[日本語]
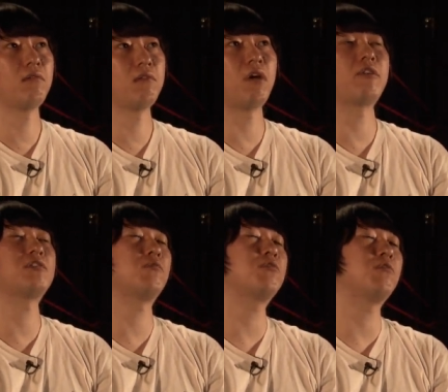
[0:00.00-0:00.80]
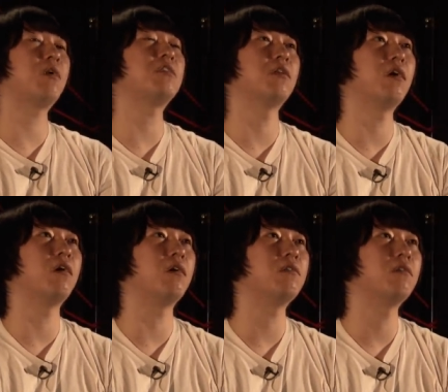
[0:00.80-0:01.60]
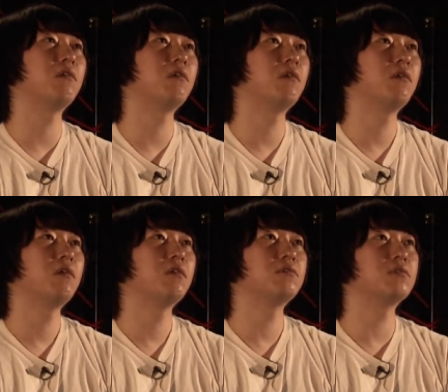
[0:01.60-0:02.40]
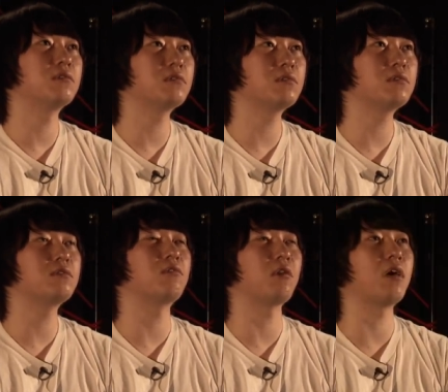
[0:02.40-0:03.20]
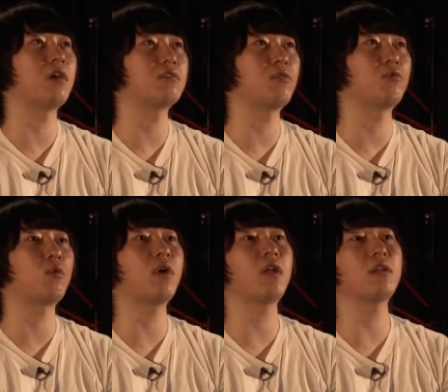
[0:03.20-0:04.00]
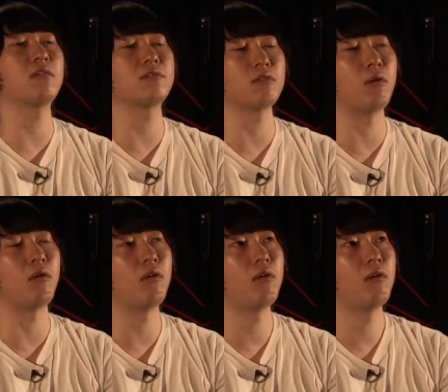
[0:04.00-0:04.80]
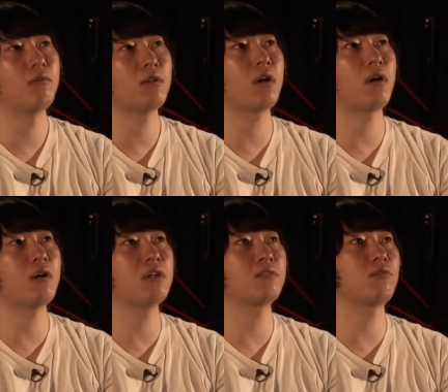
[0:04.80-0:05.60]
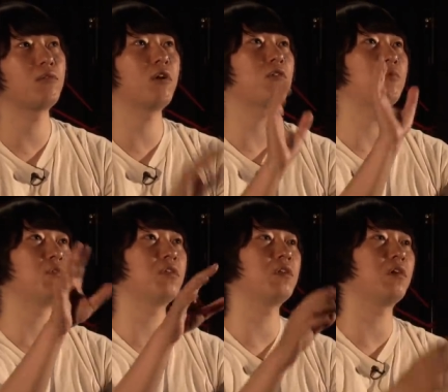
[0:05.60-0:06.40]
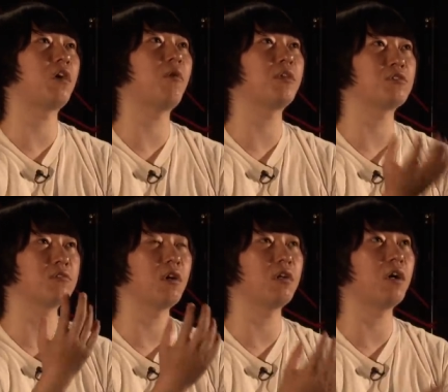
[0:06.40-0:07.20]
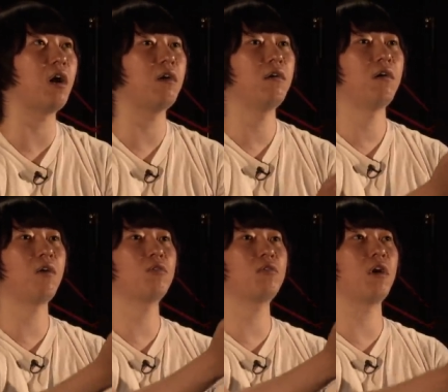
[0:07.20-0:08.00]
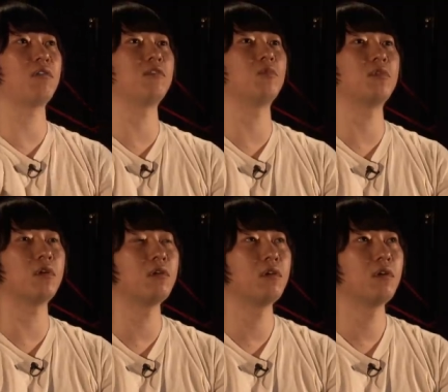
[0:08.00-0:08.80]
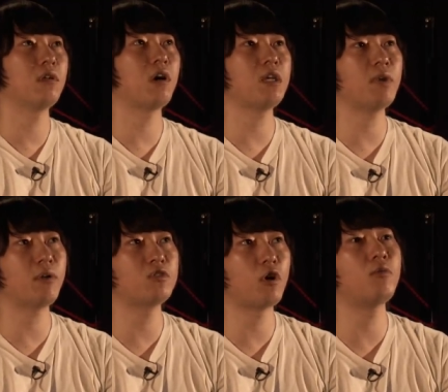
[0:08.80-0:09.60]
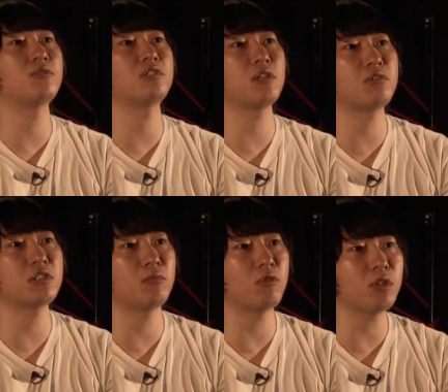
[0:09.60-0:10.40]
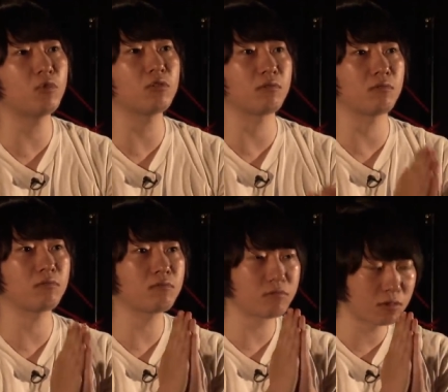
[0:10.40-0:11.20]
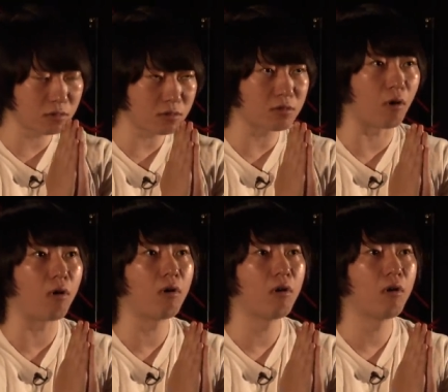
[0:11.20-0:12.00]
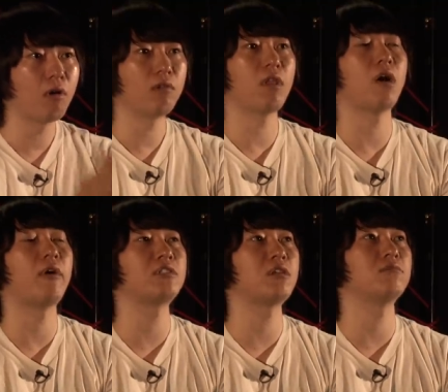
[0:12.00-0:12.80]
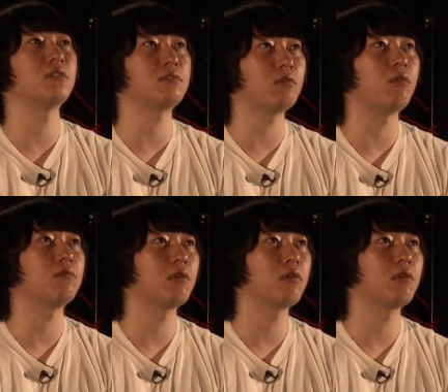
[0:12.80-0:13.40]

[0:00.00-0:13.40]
いや私その人のファンでねずっとねその人追っかけてたんですよ。だからねその人が飛び降りてて顔見た瞬間にああの人やって思って、だから今は成仏してほしいと思って僕ずっと手合わせてるんですよ。